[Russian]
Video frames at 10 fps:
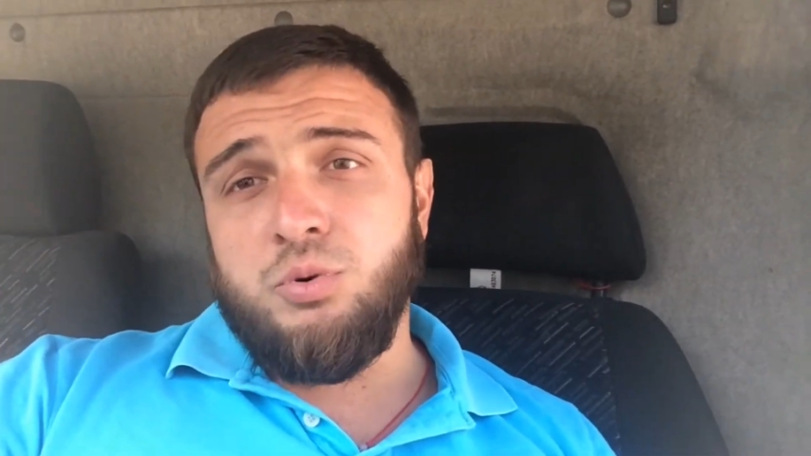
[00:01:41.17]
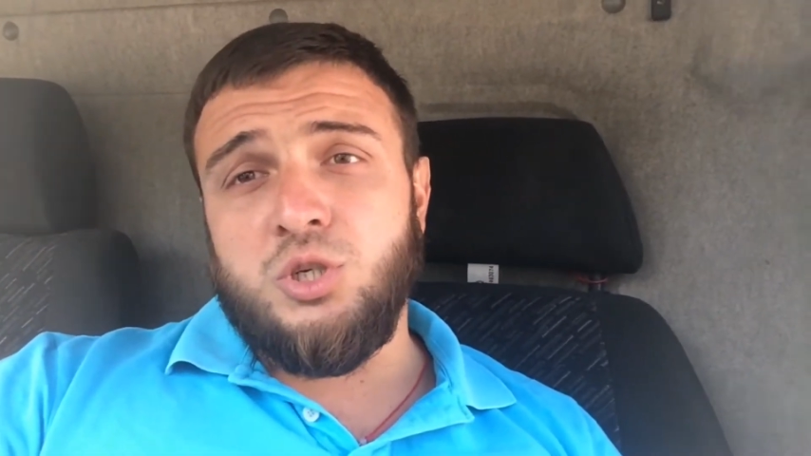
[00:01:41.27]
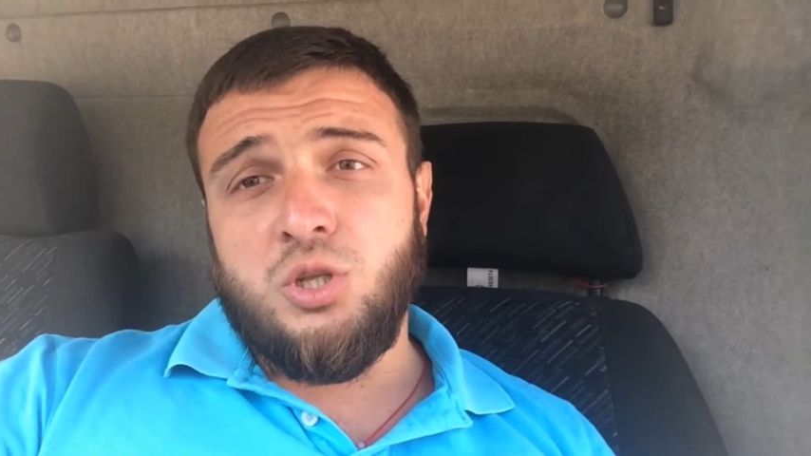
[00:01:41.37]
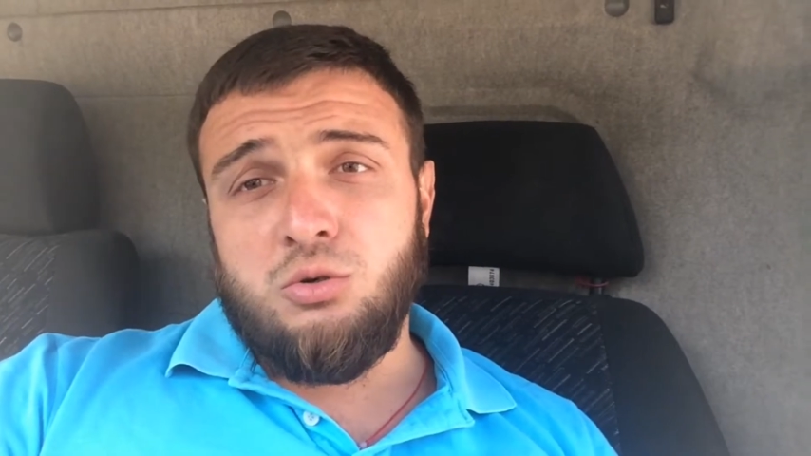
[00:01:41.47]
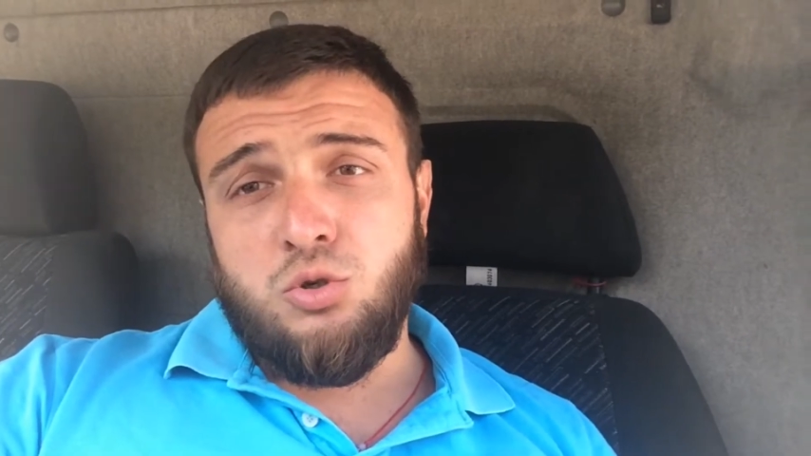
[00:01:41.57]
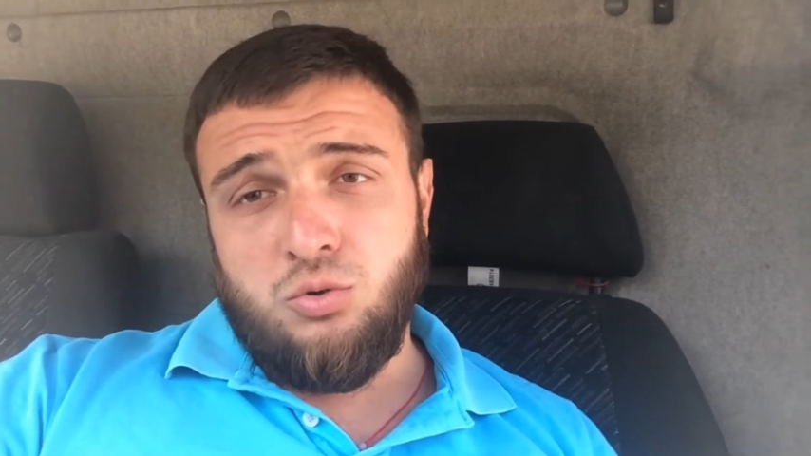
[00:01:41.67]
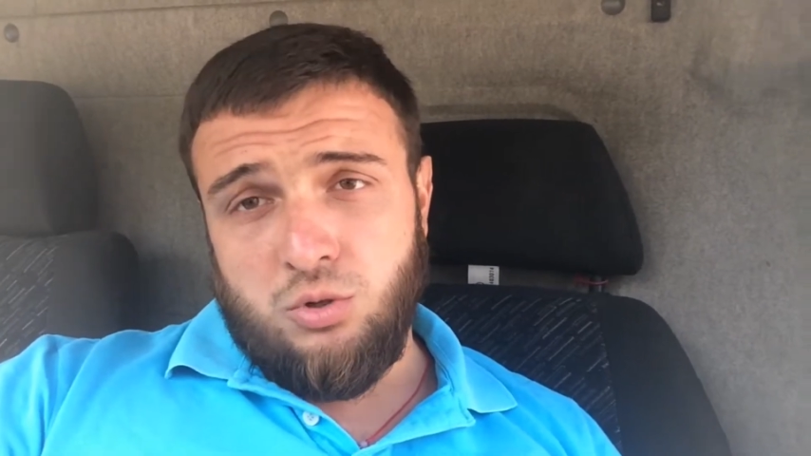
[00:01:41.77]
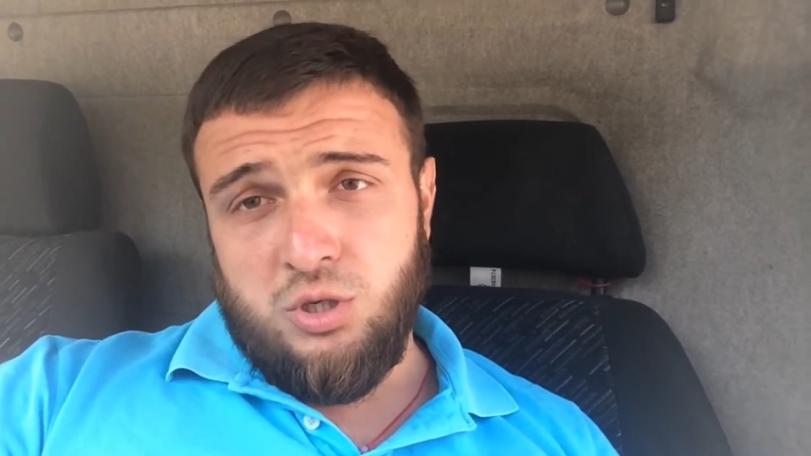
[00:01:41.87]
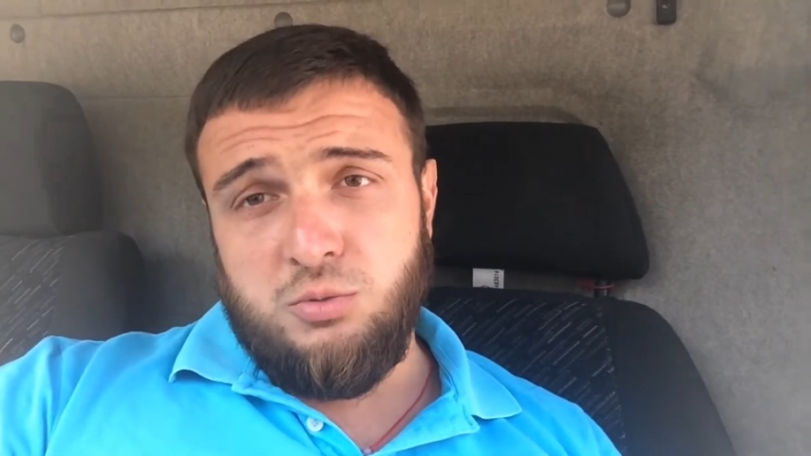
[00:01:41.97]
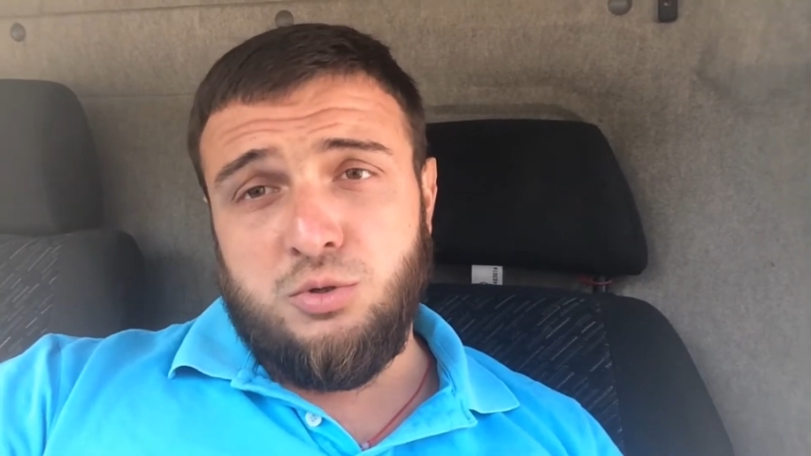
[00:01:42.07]
почитал, что
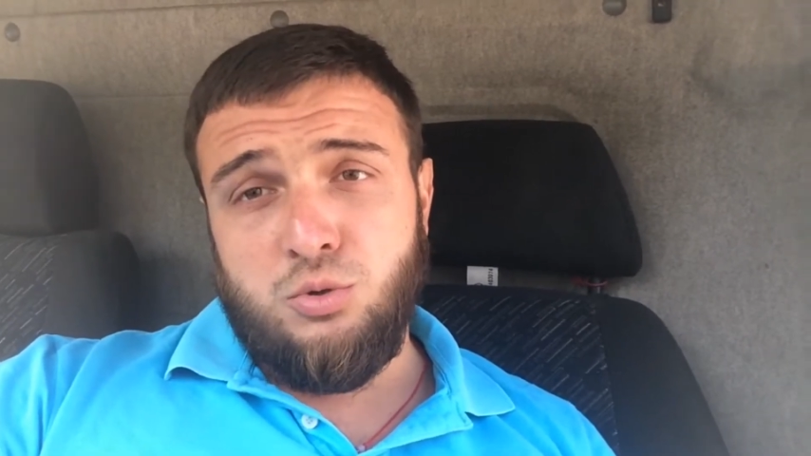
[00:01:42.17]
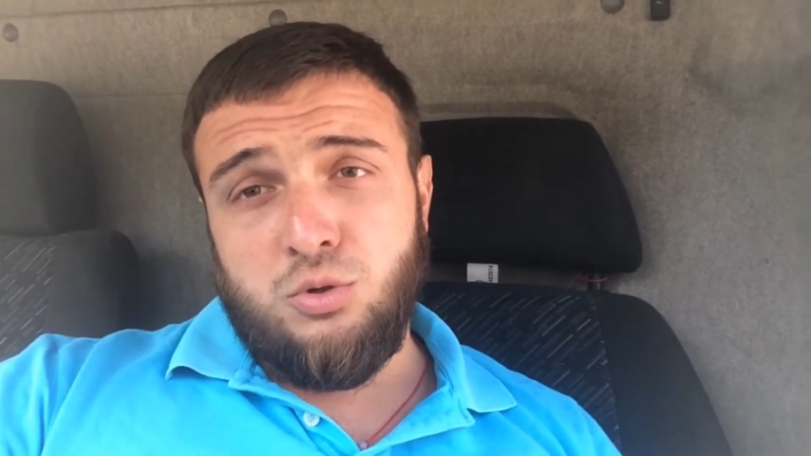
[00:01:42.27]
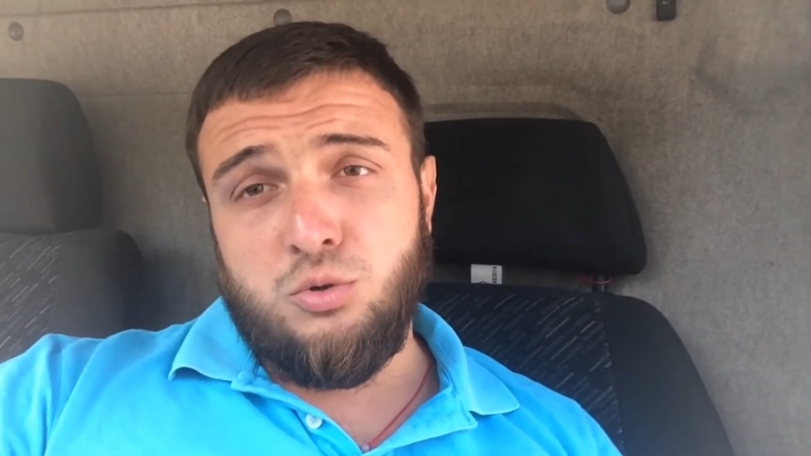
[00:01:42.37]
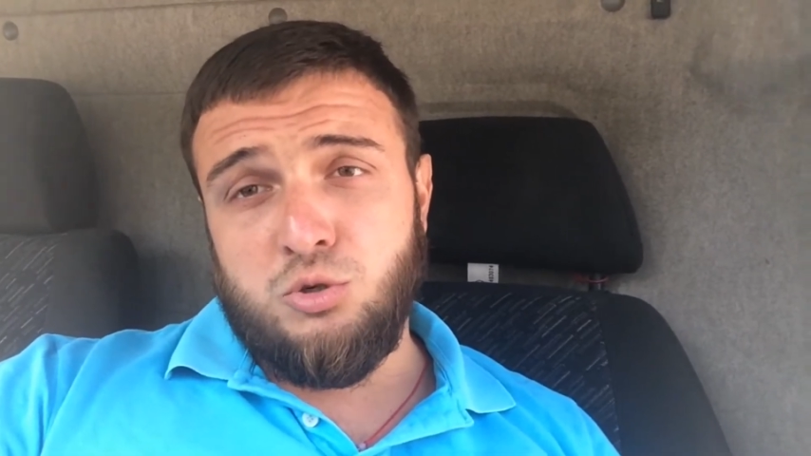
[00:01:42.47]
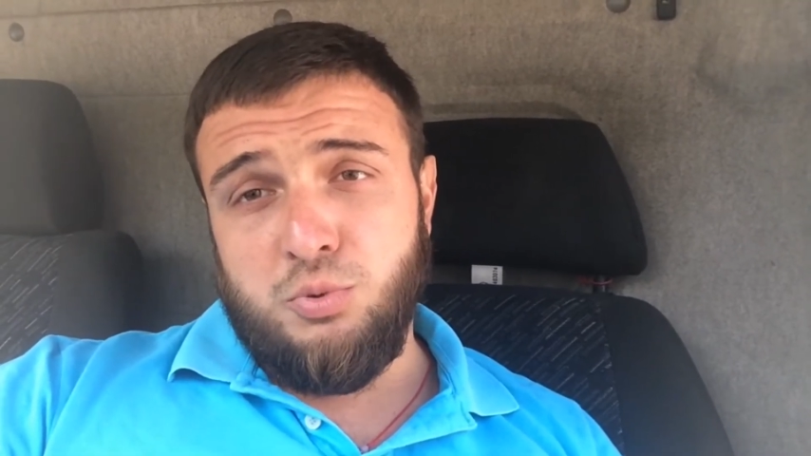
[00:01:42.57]
трансмиссионное тоже